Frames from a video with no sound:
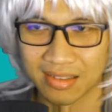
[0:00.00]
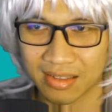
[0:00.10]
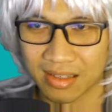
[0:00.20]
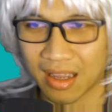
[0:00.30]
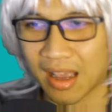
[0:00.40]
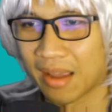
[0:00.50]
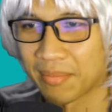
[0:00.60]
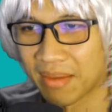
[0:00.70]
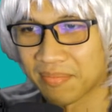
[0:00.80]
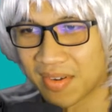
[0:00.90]
อ่าเห็นไหม
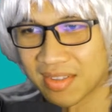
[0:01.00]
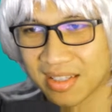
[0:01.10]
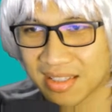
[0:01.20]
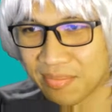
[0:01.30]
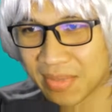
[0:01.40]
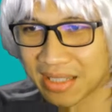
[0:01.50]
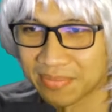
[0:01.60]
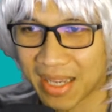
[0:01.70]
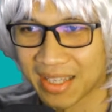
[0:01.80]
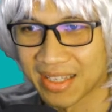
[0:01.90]
ก็จะเสมอ
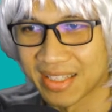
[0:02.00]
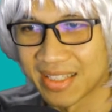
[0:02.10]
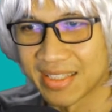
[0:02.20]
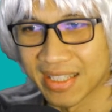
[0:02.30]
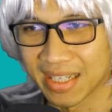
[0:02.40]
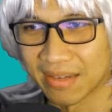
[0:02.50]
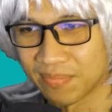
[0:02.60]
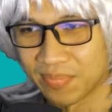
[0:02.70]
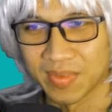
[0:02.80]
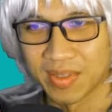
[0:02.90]
ไปนะครั
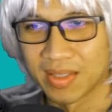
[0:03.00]
บ